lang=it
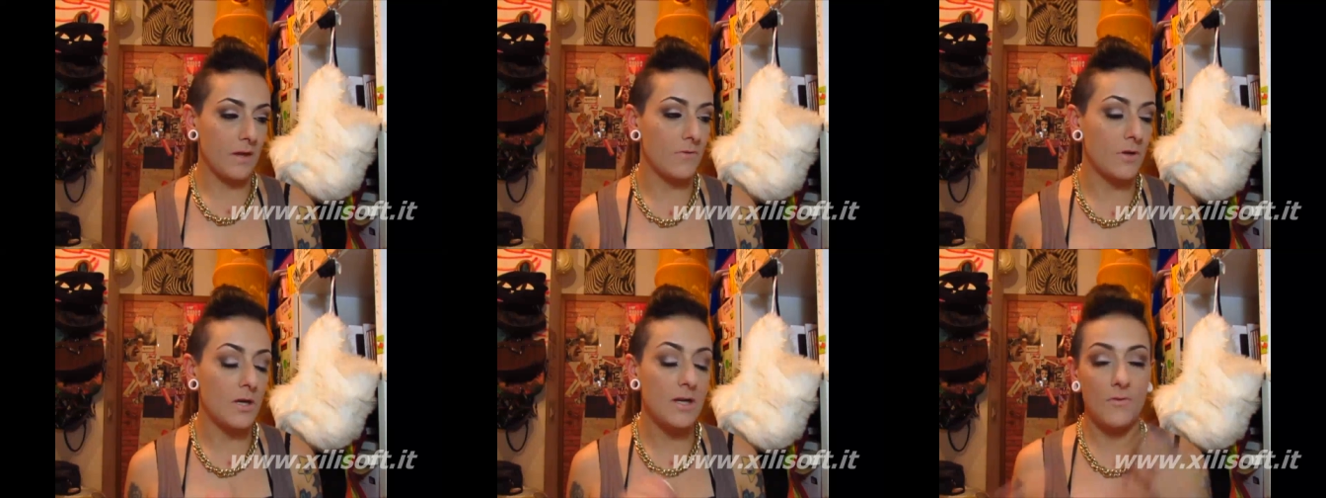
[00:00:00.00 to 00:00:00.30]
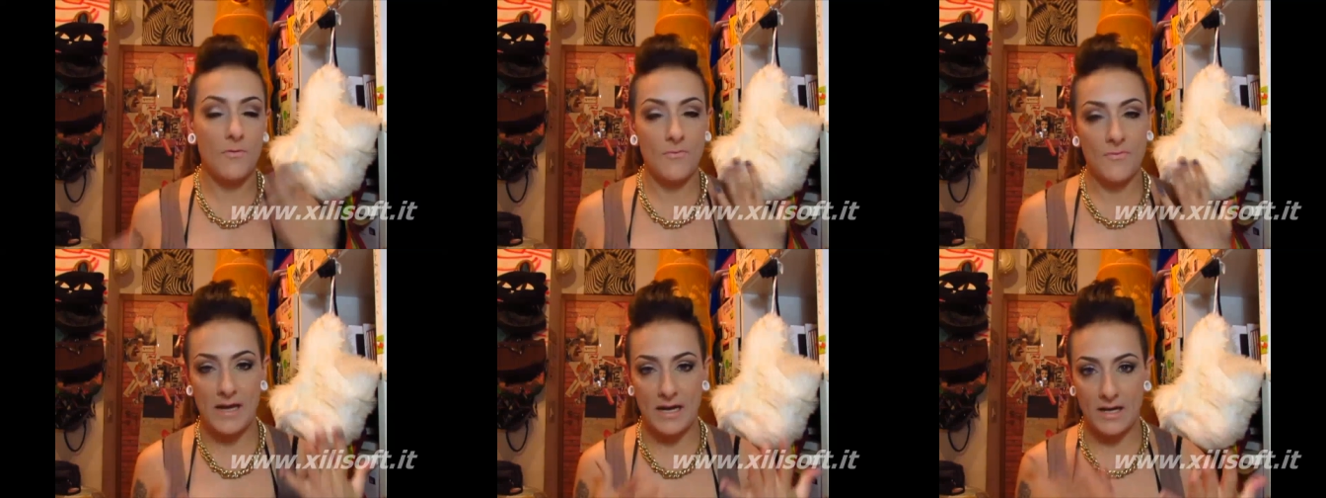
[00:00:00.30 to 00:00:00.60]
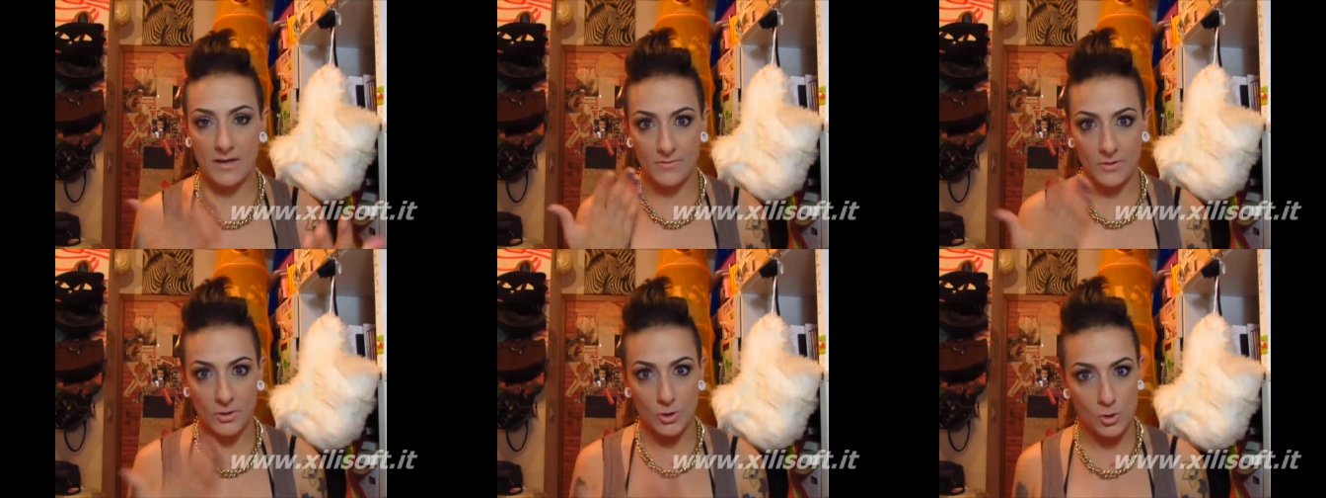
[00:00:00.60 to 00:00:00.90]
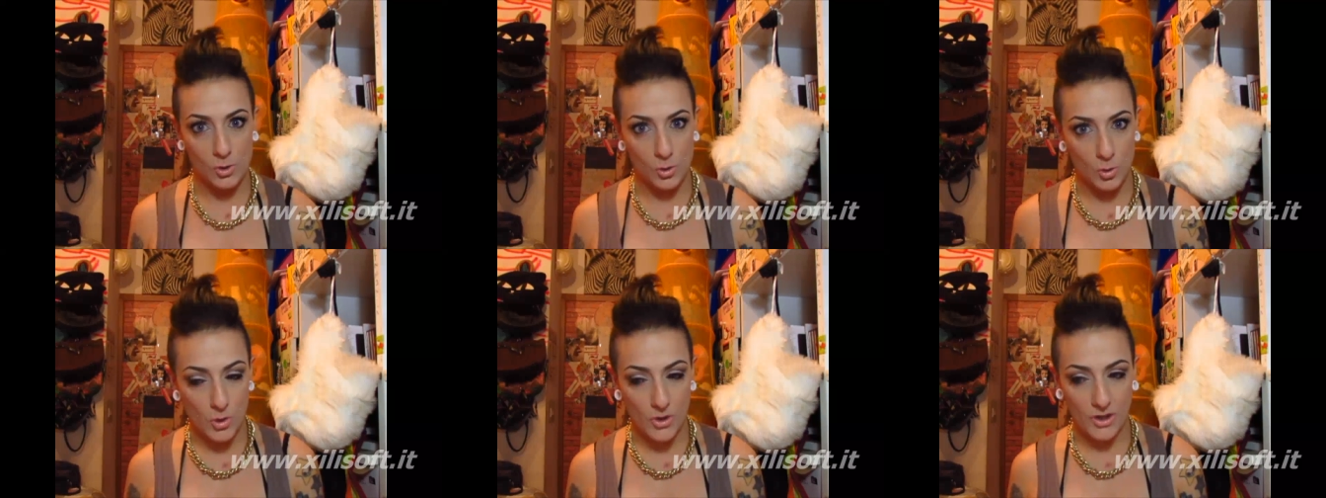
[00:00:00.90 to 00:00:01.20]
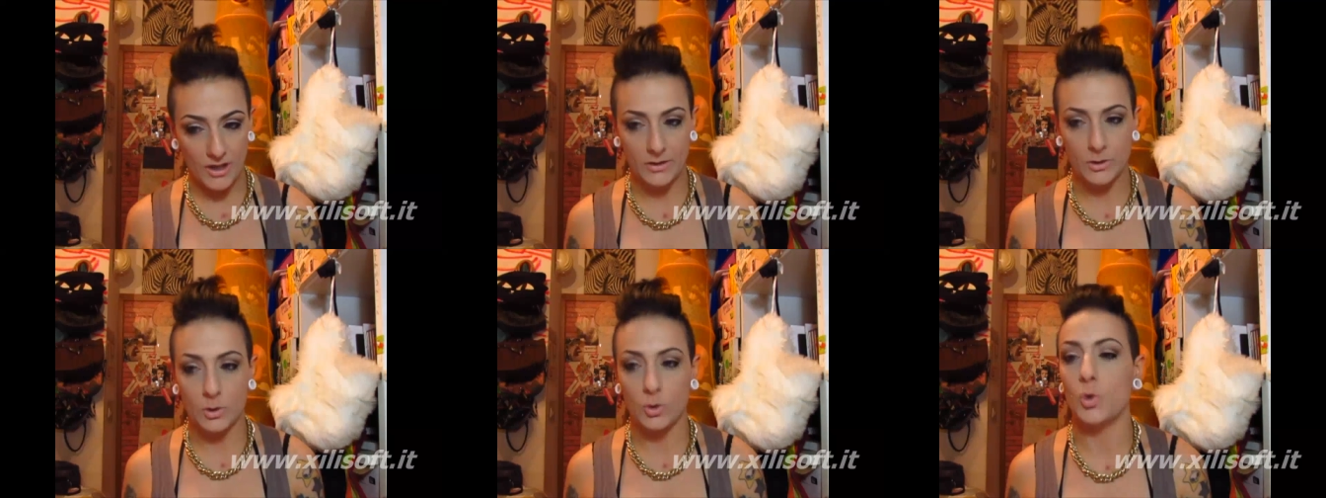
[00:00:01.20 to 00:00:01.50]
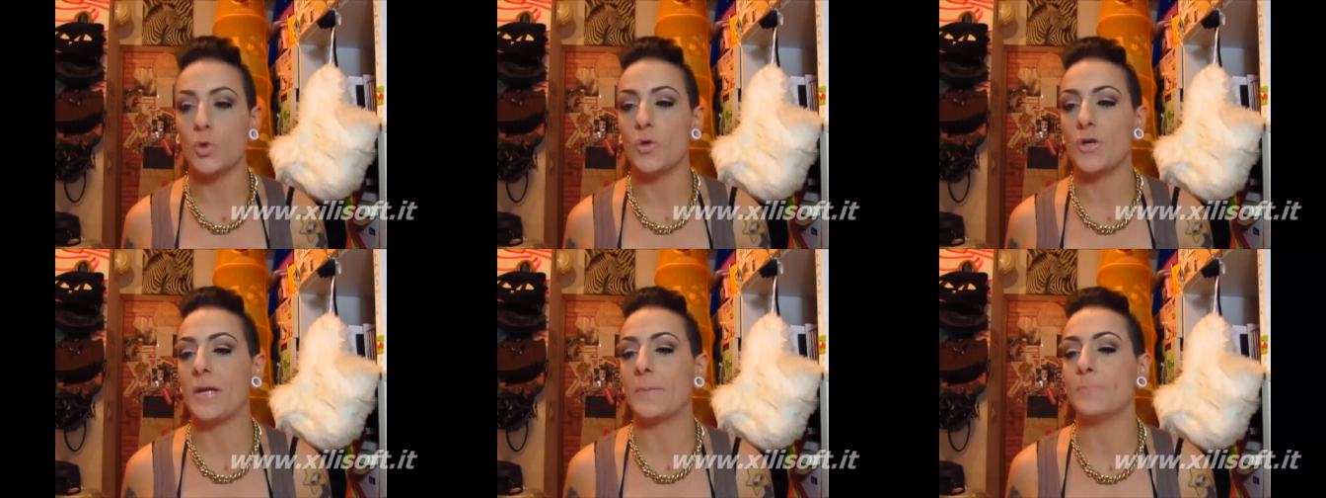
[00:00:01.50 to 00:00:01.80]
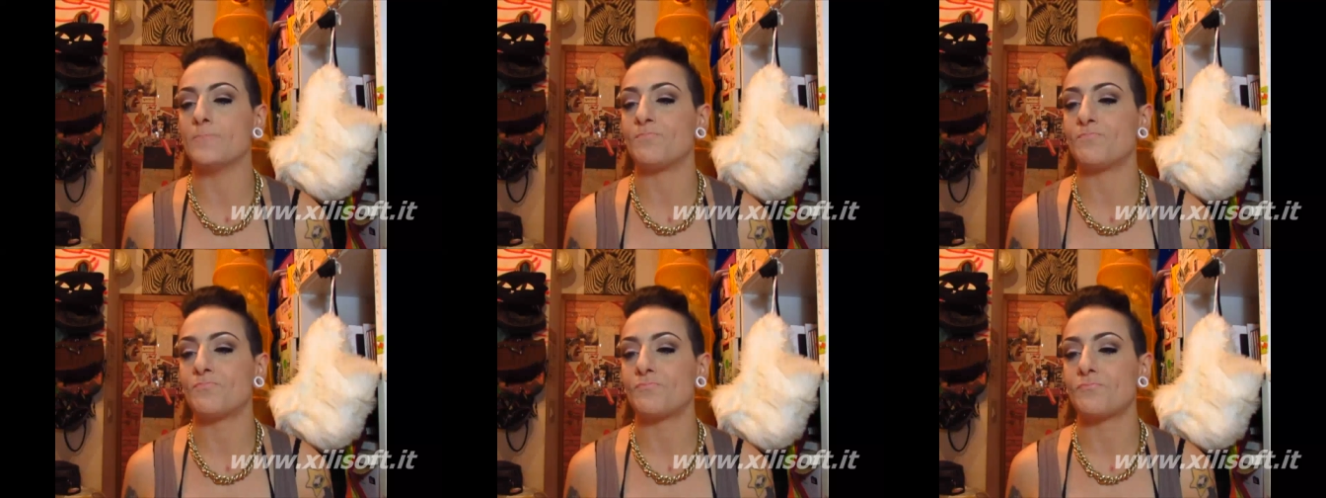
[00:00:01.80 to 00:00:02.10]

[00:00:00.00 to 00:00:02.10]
volevo fare il video su correttori